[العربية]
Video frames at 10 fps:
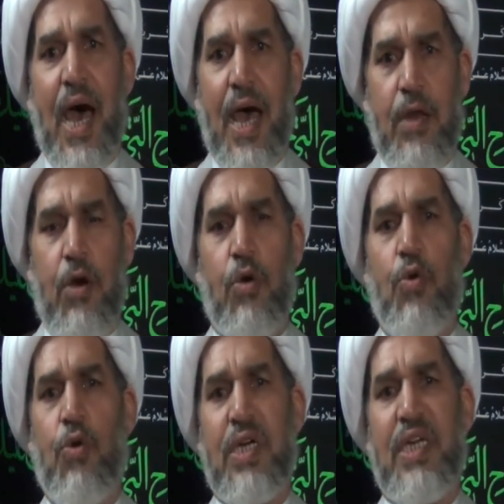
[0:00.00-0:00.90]

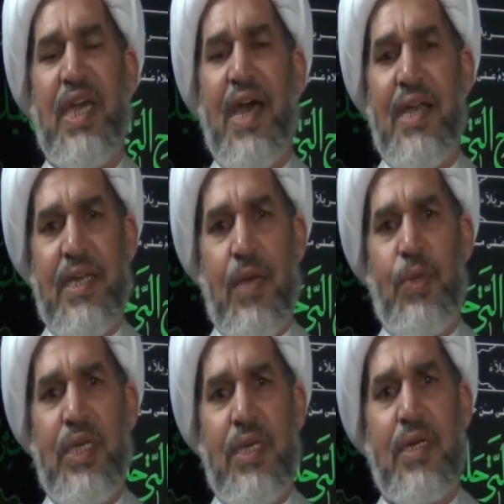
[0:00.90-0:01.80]
الحقوقي
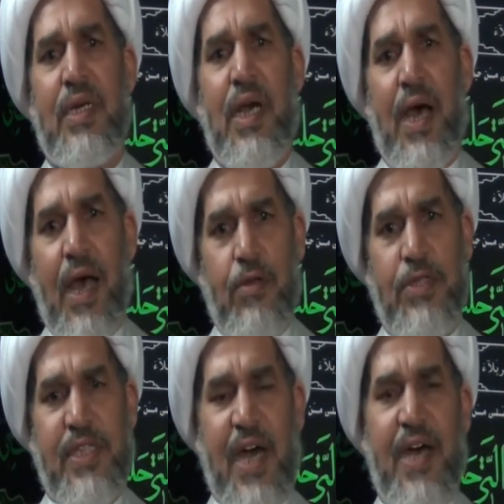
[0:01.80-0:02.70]
الكبير
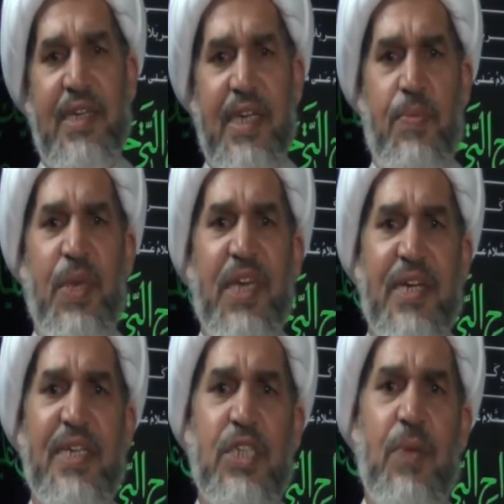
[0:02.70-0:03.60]
الاستاذ نبيل
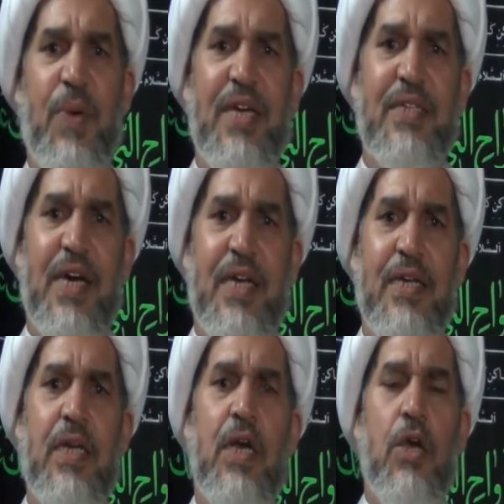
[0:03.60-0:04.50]
رجب
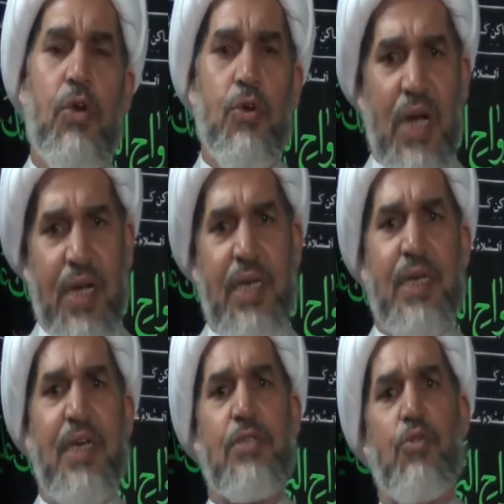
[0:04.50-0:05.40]
ايضا
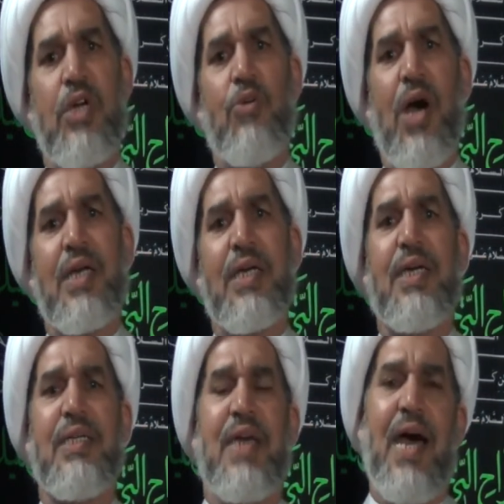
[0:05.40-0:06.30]
يركز
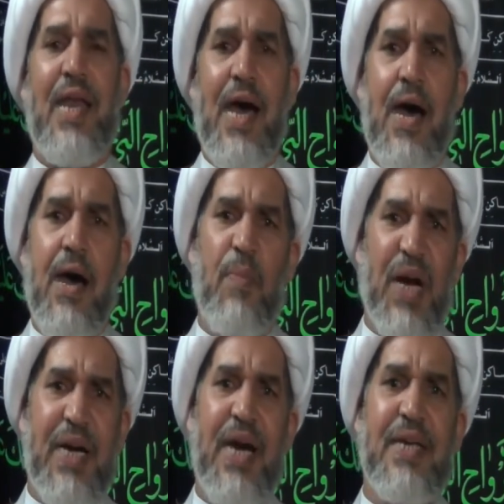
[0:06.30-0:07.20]
ويؤكد على
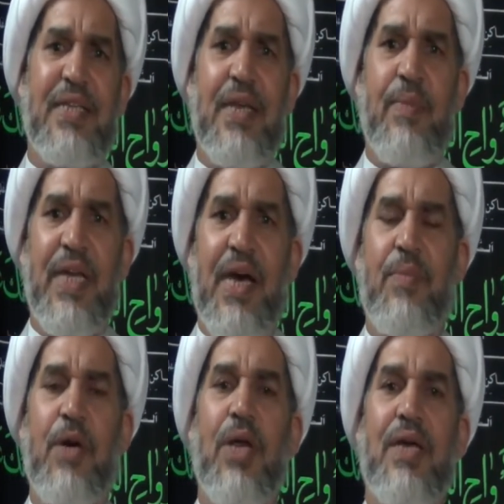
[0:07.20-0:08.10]
مكانه
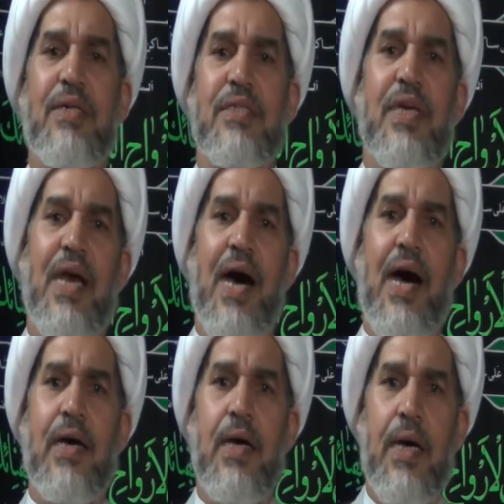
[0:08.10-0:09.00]
المنامه
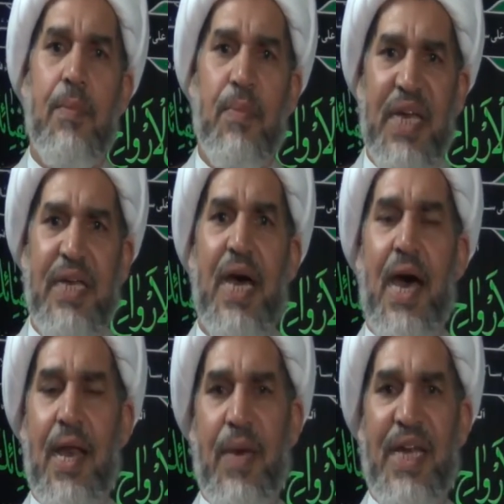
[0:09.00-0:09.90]
والانطلاق من
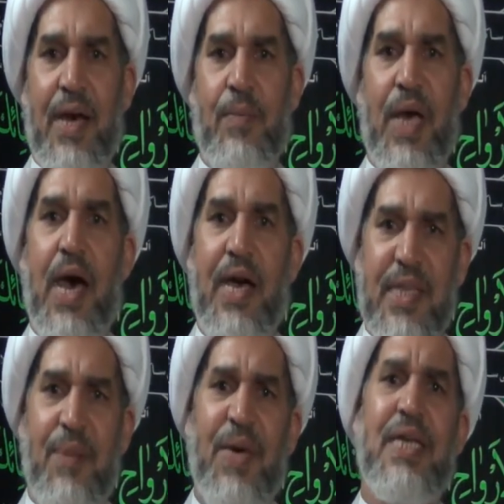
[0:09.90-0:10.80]
المنامه
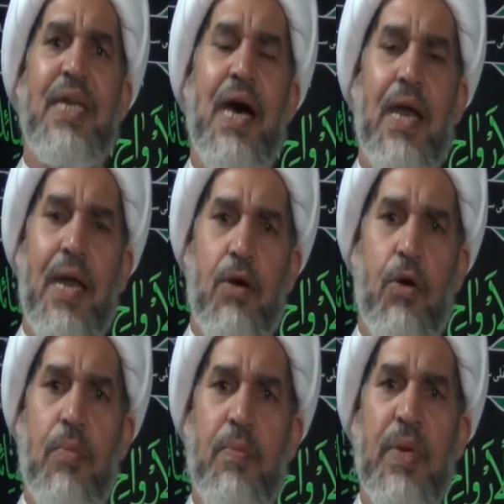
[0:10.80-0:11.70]
اتمنى
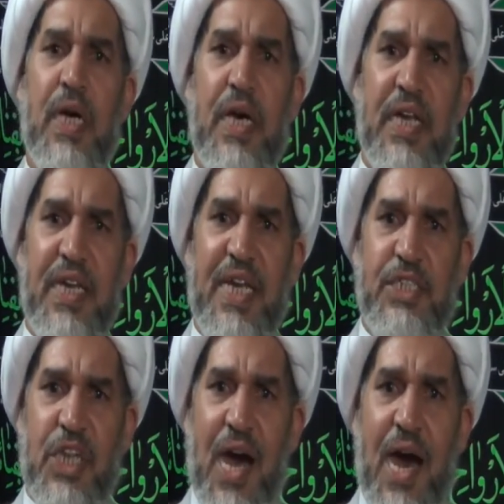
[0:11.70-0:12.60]
لكم
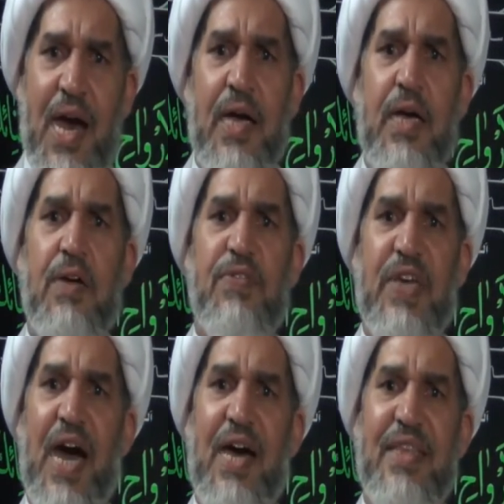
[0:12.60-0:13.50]
النجاح
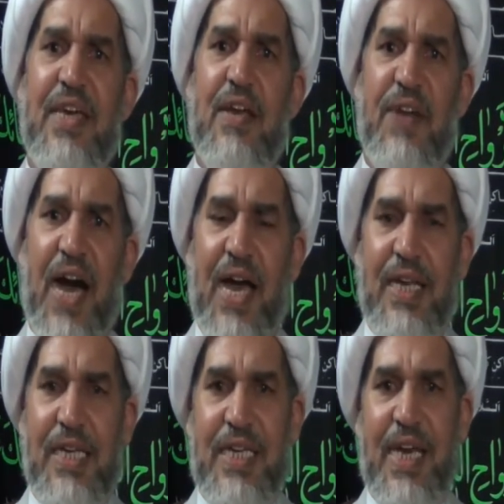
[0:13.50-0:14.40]
في هذه
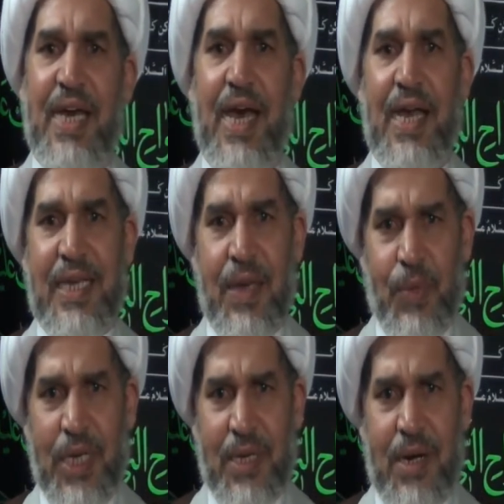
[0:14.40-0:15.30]
الفعاليه
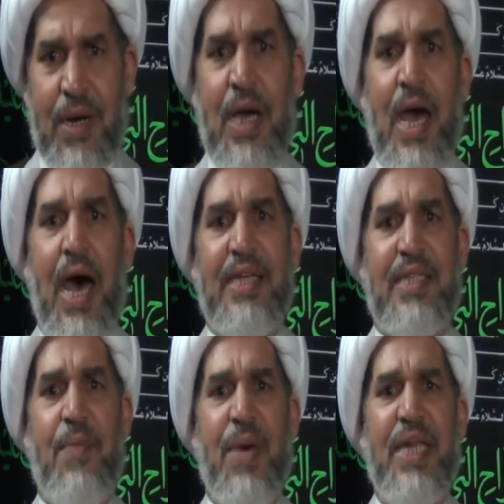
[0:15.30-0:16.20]
الكبيره
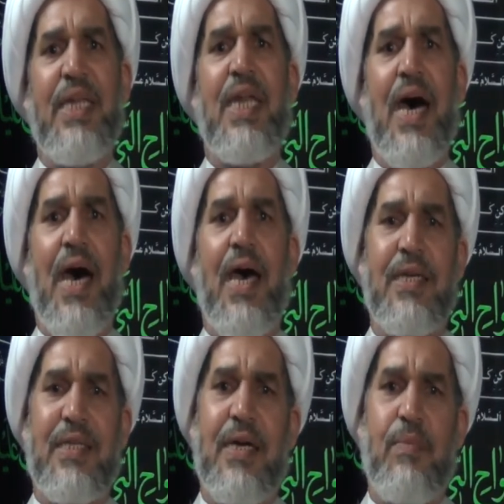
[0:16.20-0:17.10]
اتمنى
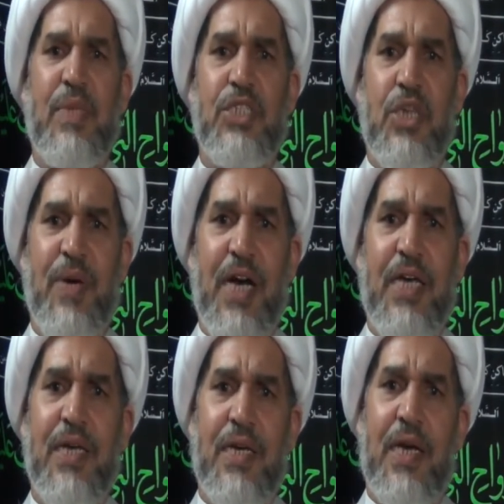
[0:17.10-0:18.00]
ايضا من
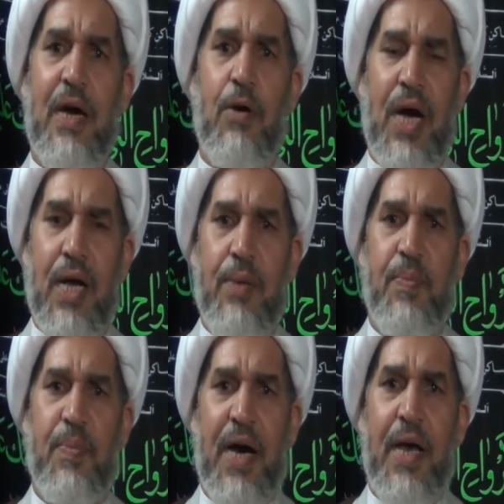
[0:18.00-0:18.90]
جماهيرنا
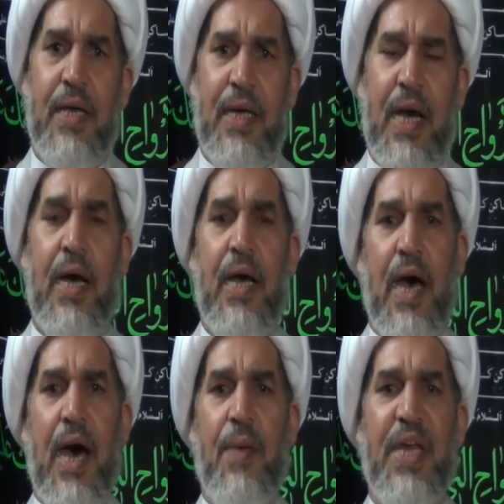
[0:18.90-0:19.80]
واحبائنا
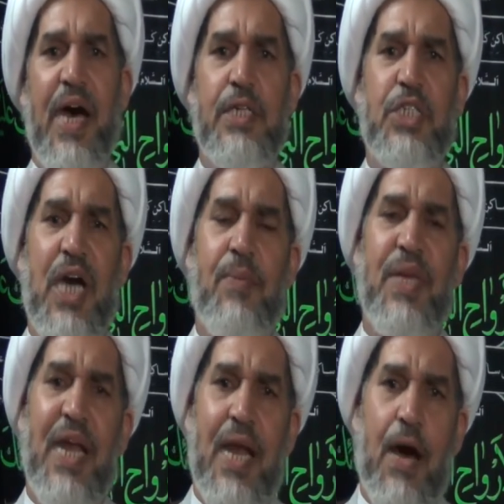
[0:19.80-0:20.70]
ابناء
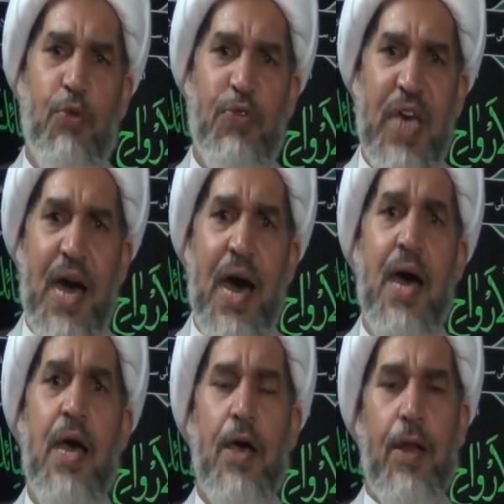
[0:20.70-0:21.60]
شعبنا
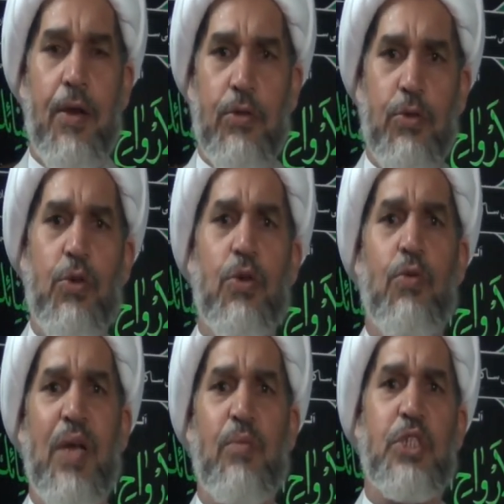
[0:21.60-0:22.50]
الاوفياء الحضور
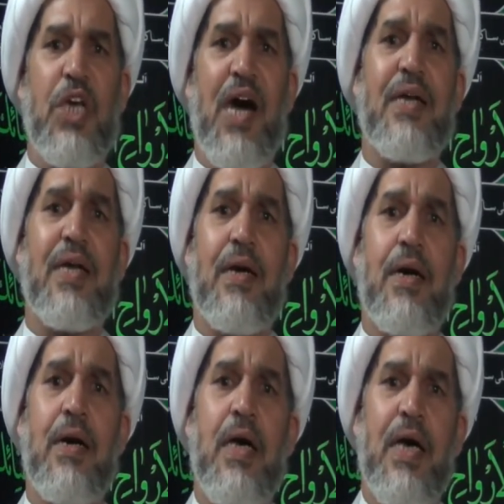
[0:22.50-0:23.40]

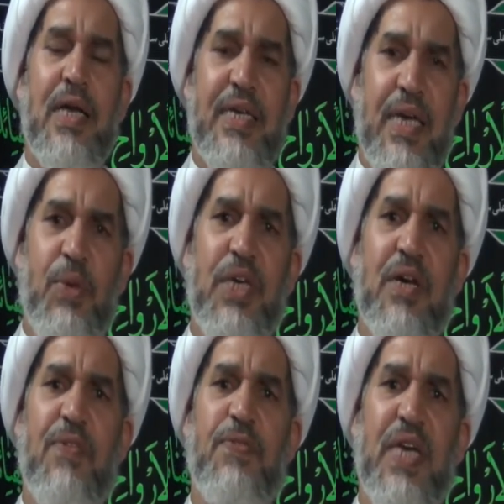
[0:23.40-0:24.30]
والمشاركه
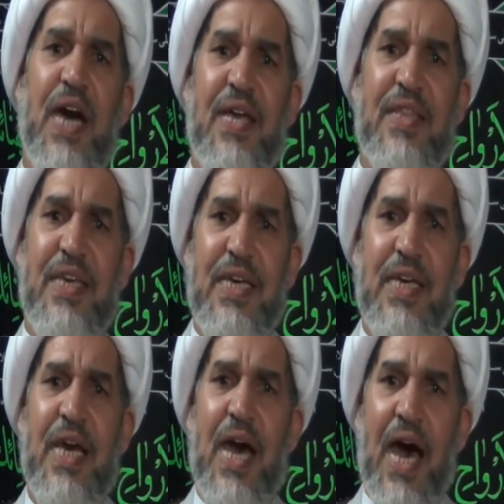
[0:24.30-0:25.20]
الكبيره في
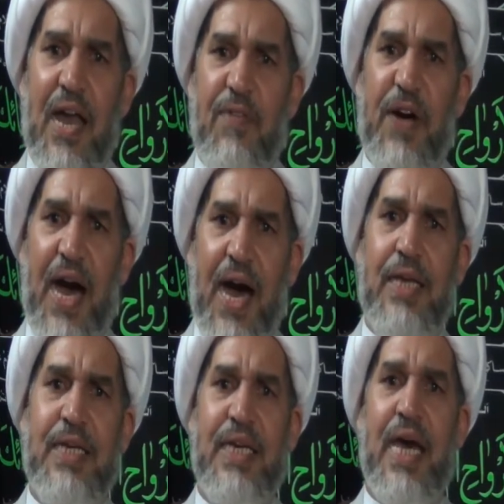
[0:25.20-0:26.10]
هذه
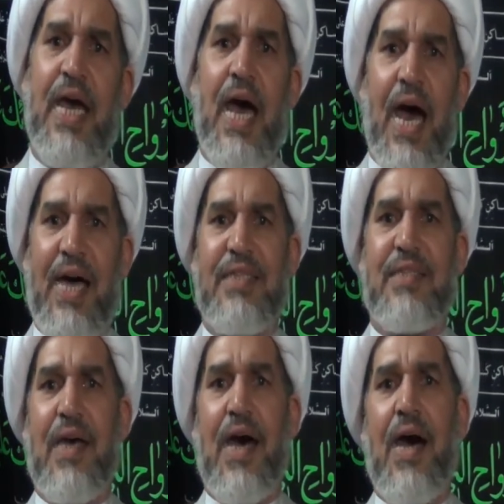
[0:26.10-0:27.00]
الفعاليه
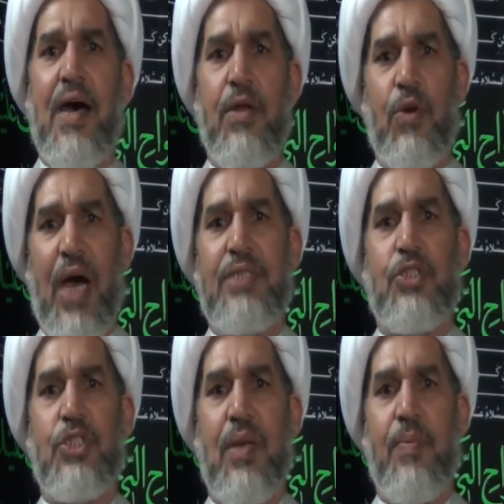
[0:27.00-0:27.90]
حتى
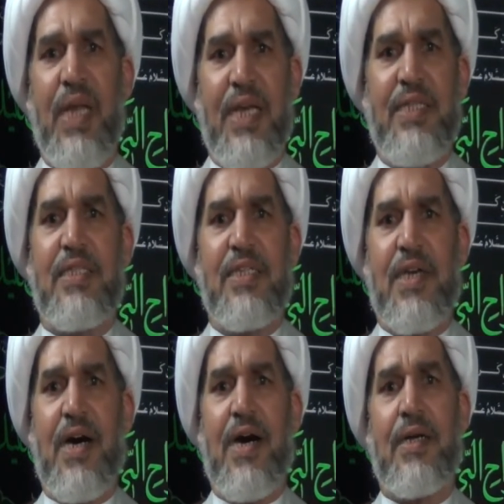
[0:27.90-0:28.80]
نعجل
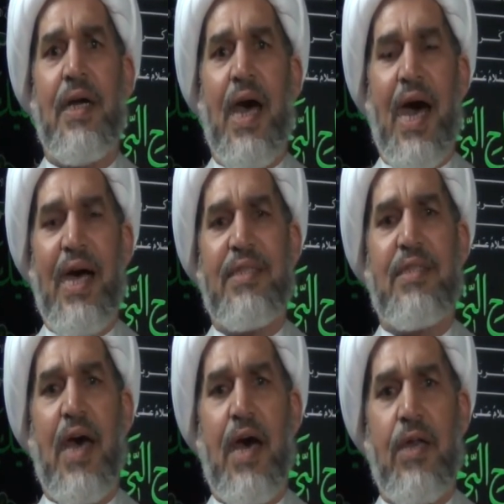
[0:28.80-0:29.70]
بالانتصار
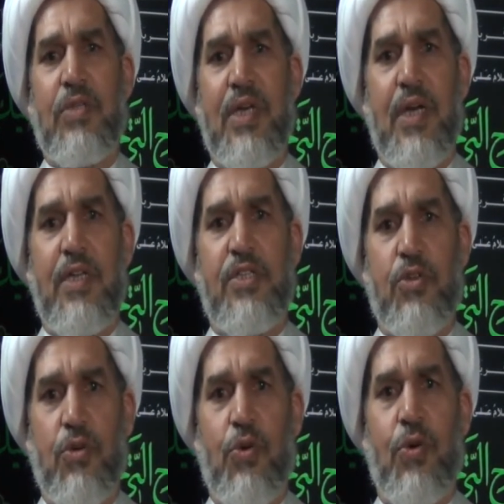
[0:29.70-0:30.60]
حتى ندخل
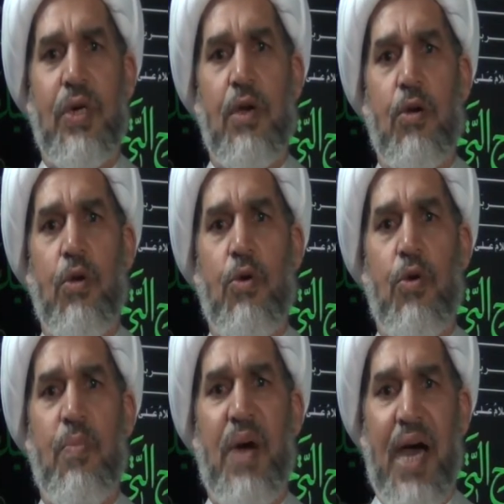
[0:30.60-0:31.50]
السرور
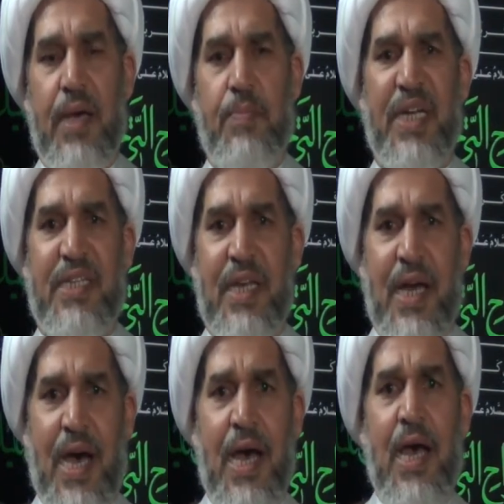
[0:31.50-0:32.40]
لقلوب
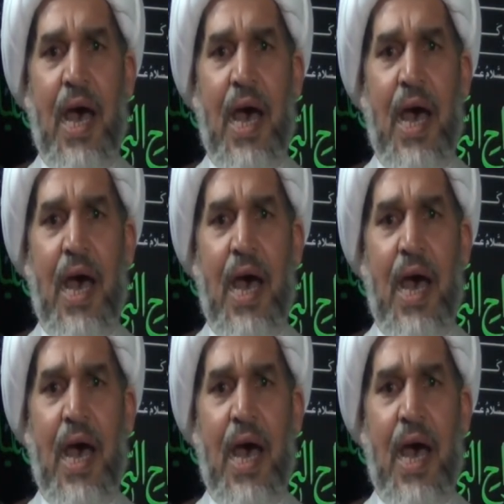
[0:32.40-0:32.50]
احبتنا